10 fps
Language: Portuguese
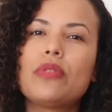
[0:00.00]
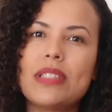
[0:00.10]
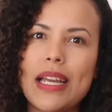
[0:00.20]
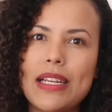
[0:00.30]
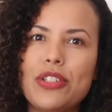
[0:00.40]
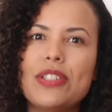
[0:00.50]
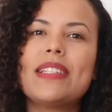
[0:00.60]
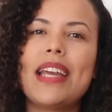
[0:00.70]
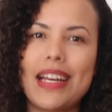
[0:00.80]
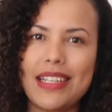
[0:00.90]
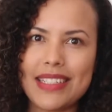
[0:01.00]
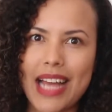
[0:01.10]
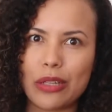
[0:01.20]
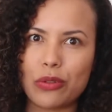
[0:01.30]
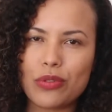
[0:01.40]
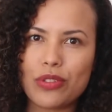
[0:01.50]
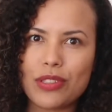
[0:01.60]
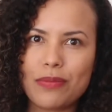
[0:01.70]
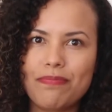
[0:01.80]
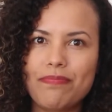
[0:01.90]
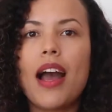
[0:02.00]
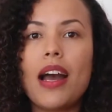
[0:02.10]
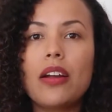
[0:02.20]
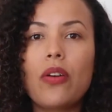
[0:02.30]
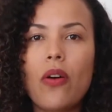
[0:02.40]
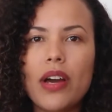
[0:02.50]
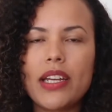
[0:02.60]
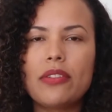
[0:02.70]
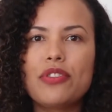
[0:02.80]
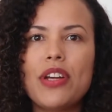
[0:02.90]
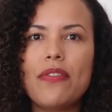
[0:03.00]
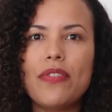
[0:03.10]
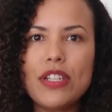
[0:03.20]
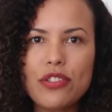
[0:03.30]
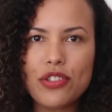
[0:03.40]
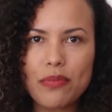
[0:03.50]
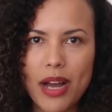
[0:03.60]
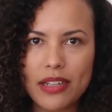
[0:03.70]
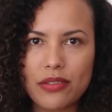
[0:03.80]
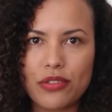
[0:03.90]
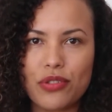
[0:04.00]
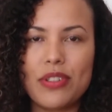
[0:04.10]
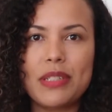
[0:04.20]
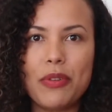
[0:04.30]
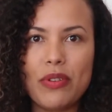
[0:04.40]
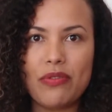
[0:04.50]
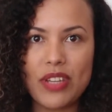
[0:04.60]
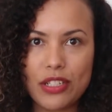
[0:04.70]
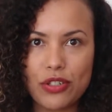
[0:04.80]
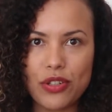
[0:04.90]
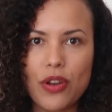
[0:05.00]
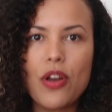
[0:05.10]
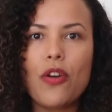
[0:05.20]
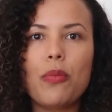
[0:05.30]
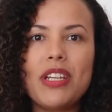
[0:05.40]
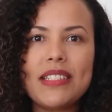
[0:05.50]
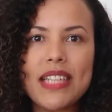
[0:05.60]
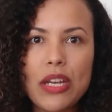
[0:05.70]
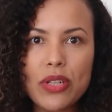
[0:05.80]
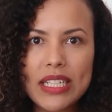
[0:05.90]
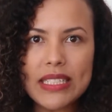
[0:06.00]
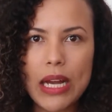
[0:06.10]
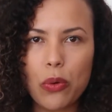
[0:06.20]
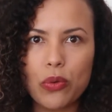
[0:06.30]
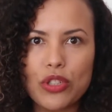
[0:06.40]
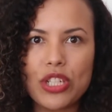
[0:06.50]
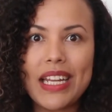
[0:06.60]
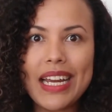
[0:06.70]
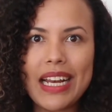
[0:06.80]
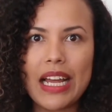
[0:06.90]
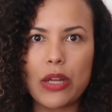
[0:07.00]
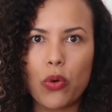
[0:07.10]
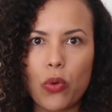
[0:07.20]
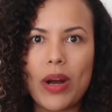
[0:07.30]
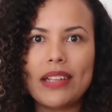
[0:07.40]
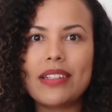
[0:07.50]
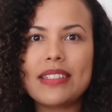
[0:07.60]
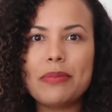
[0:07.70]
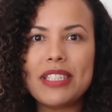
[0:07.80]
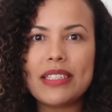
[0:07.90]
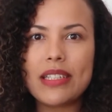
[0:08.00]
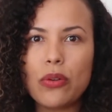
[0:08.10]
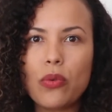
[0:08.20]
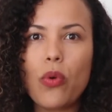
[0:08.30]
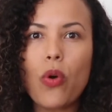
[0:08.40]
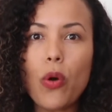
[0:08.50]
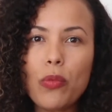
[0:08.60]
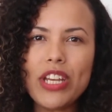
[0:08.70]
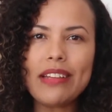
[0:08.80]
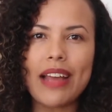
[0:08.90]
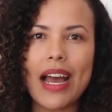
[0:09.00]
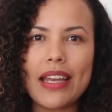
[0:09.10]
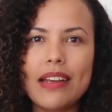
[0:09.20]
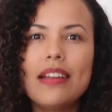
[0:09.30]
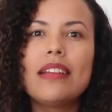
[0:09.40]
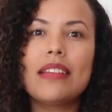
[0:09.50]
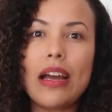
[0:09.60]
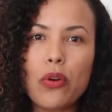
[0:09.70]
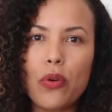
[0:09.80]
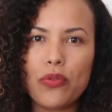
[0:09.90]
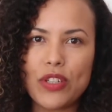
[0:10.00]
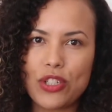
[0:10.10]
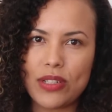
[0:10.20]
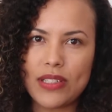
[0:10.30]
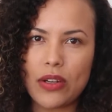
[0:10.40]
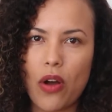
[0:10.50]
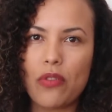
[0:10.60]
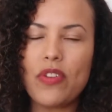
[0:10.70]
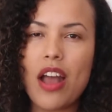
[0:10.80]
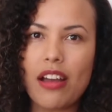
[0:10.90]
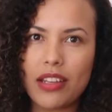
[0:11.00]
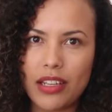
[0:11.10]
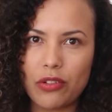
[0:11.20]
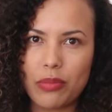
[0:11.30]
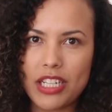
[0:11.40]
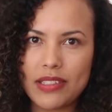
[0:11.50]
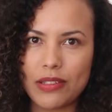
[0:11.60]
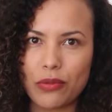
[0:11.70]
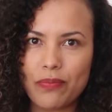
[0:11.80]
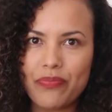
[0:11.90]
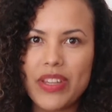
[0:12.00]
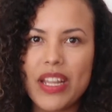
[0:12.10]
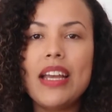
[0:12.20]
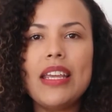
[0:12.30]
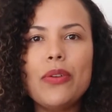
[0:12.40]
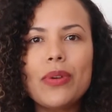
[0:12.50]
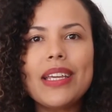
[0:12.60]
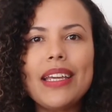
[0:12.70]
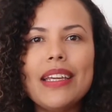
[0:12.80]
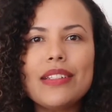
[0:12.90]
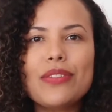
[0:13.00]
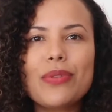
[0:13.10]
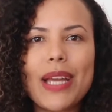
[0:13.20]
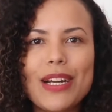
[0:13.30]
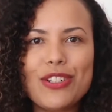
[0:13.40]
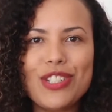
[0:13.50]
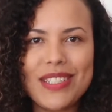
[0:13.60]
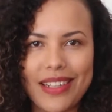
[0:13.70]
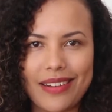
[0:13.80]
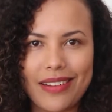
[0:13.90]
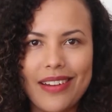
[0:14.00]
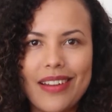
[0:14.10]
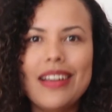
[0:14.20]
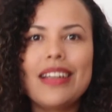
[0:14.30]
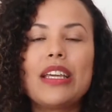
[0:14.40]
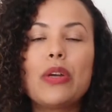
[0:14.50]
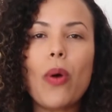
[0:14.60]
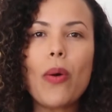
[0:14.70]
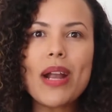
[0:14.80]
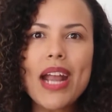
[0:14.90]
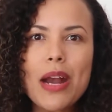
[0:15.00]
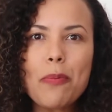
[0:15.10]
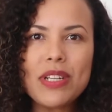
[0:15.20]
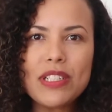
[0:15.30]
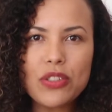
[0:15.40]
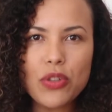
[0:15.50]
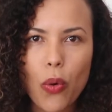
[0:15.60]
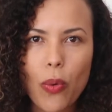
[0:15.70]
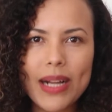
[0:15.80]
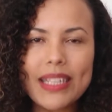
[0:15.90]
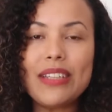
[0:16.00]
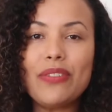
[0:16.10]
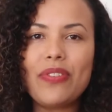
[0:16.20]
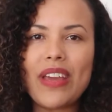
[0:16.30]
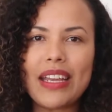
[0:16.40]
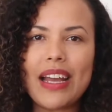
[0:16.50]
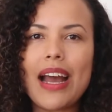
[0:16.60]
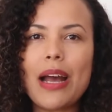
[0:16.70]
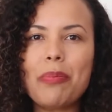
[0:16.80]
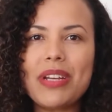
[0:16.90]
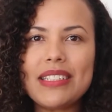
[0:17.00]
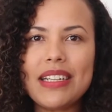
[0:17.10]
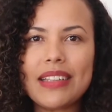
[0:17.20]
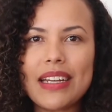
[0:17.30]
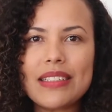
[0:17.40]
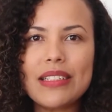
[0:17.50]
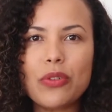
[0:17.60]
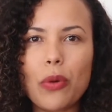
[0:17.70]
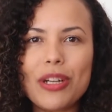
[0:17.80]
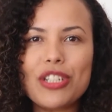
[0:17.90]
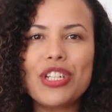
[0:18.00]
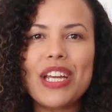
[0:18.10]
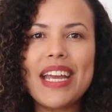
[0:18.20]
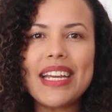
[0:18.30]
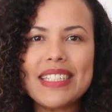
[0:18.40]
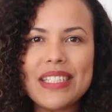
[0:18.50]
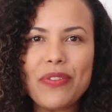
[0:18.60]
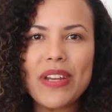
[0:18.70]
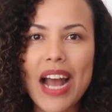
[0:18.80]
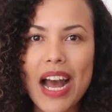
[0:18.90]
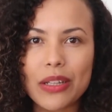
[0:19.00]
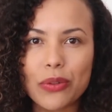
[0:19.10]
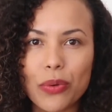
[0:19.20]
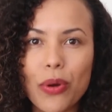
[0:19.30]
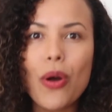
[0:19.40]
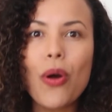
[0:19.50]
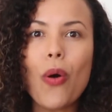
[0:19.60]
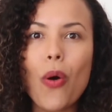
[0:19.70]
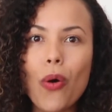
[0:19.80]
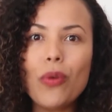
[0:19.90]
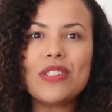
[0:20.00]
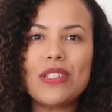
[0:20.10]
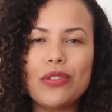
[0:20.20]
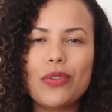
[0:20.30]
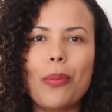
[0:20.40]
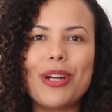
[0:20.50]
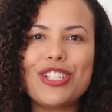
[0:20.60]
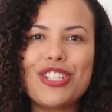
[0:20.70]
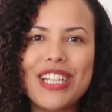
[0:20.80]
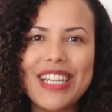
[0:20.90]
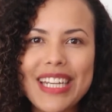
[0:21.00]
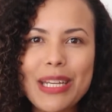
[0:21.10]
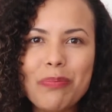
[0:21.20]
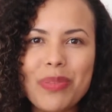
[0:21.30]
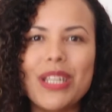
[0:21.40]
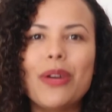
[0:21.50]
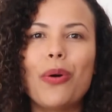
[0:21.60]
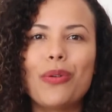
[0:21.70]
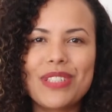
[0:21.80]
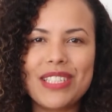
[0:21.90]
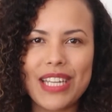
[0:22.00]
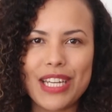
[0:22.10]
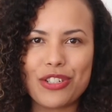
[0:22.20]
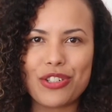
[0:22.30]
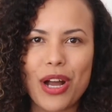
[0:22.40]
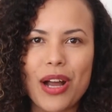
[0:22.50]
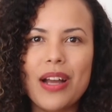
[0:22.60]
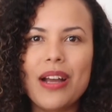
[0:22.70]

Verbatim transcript: os testes realizados. Agora, no dia 20 de março de 2020, o Ministério da Saúde declarou a transmissão comunitária da Covid-19 aqui no Brasil. E o que isso quer dizer? que qualquer pessoa que venha apresentar sintomas de resfriado ou sintomas de gripe, ou seja,